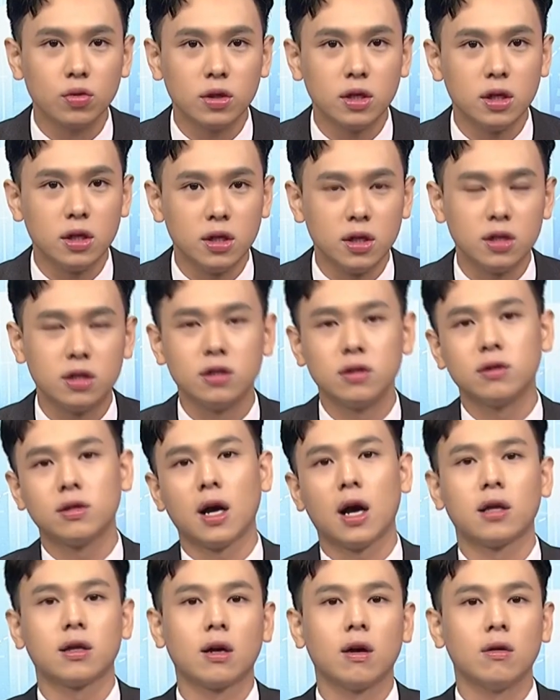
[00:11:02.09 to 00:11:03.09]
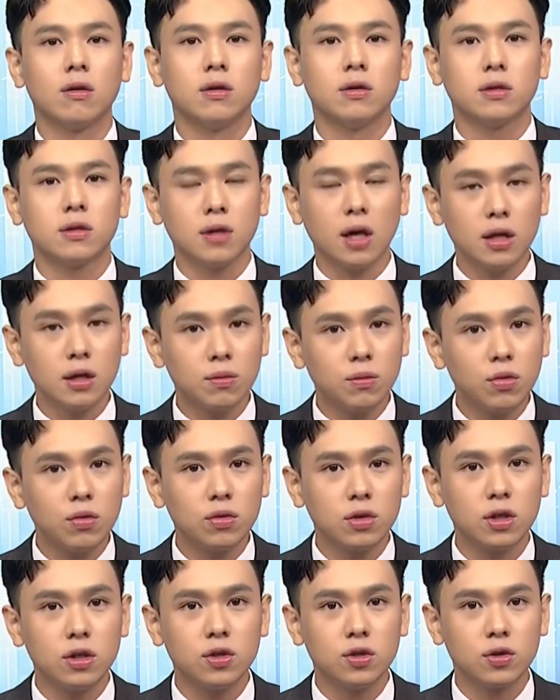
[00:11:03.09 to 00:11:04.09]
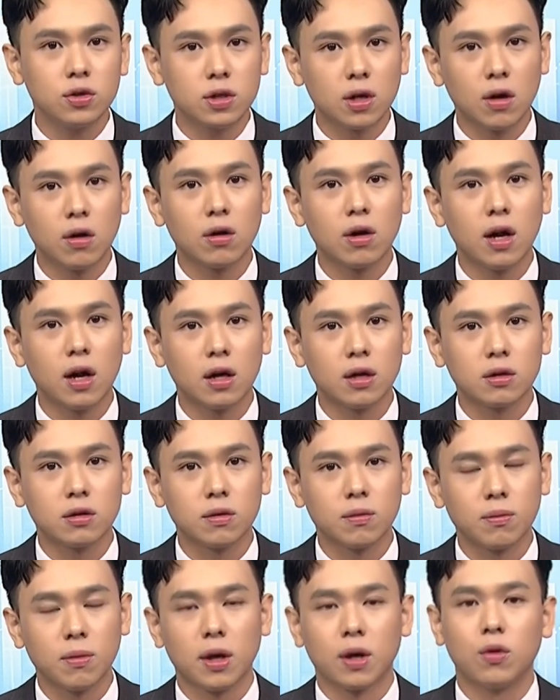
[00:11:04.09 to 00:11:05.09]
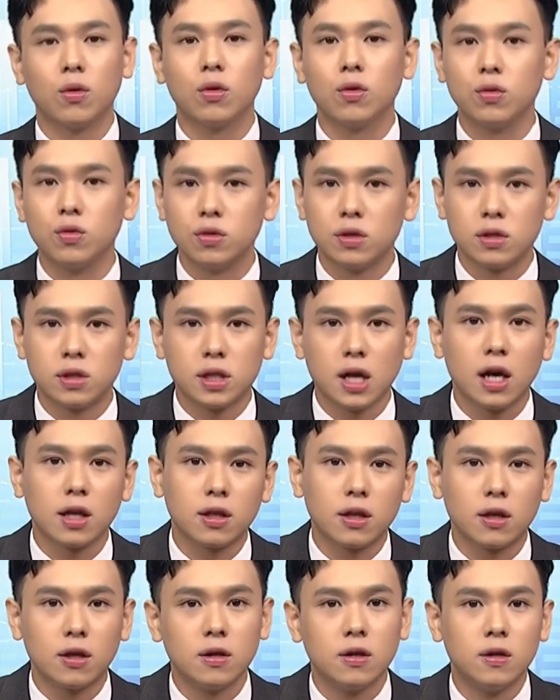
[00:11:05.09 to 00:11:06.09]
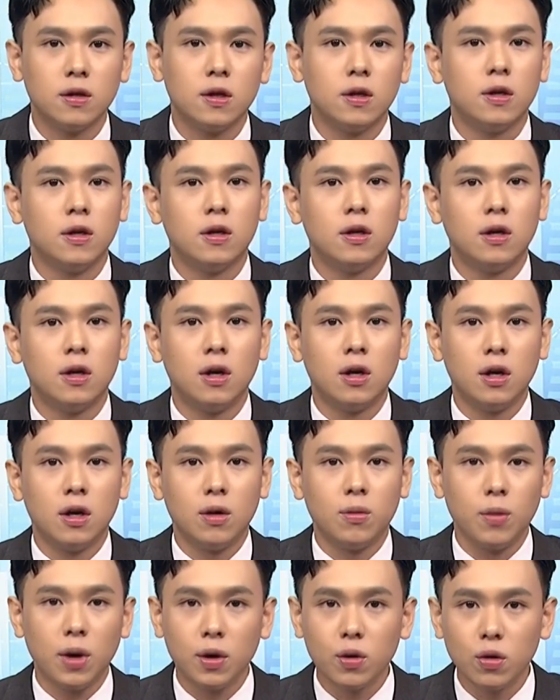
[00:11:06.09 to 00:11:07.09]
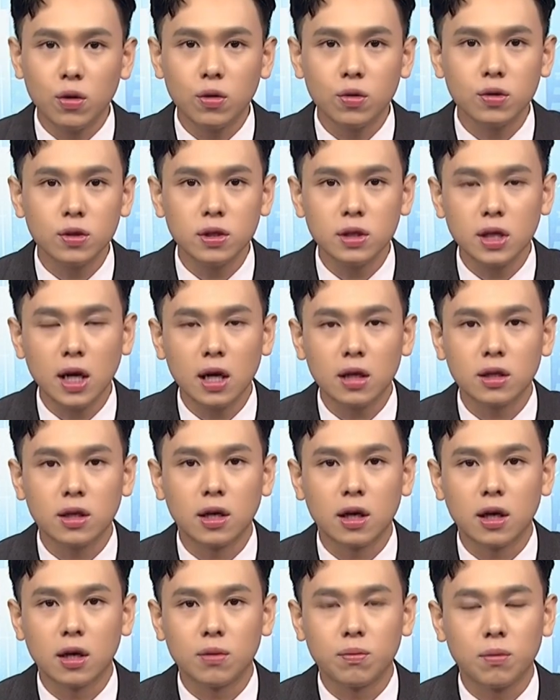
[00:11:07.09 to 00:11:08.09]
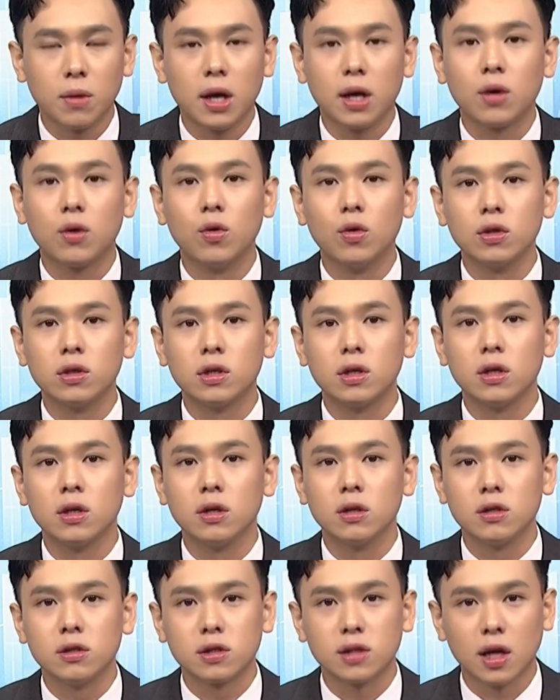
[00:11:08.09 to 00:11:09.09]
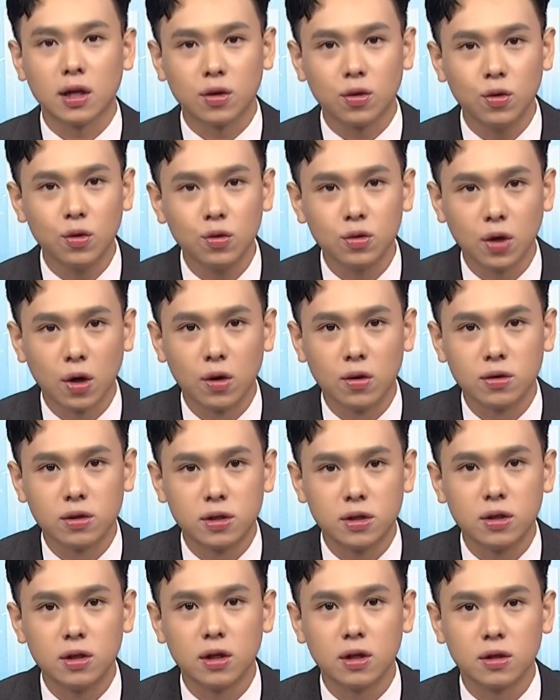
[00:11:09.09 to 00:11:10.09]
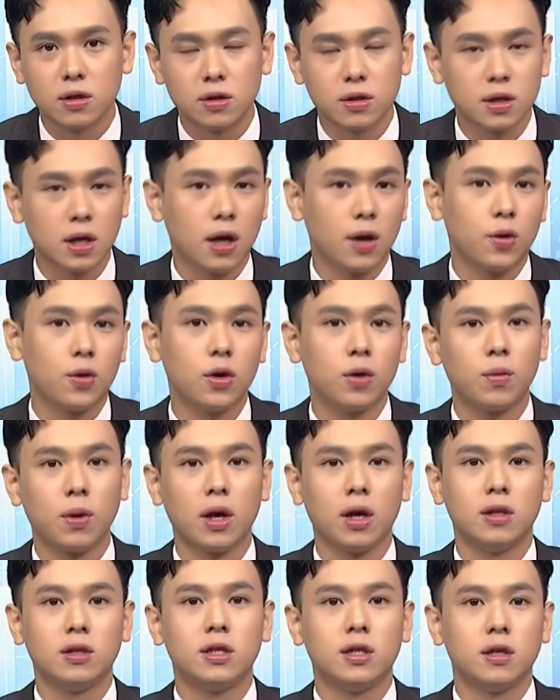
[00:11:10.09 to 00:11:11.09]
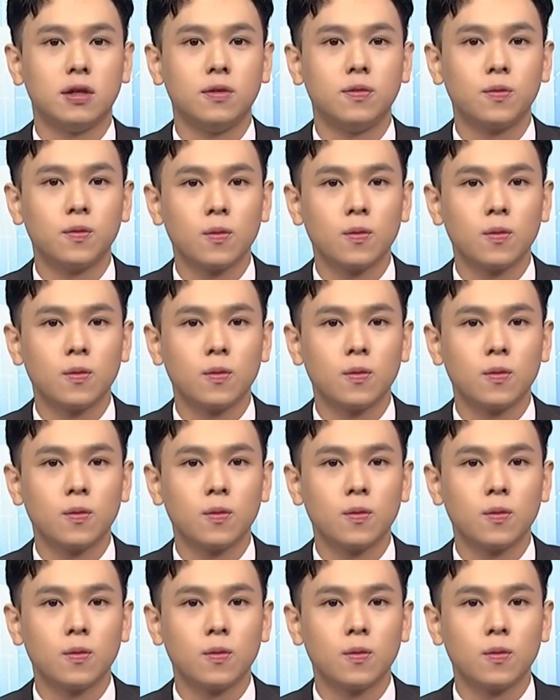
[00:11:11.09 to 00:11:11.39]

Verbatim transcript: 的已经达到了，他的目的就是要让美国股市下跌，美国股市下跌，美国的散户投资人才会赔钱，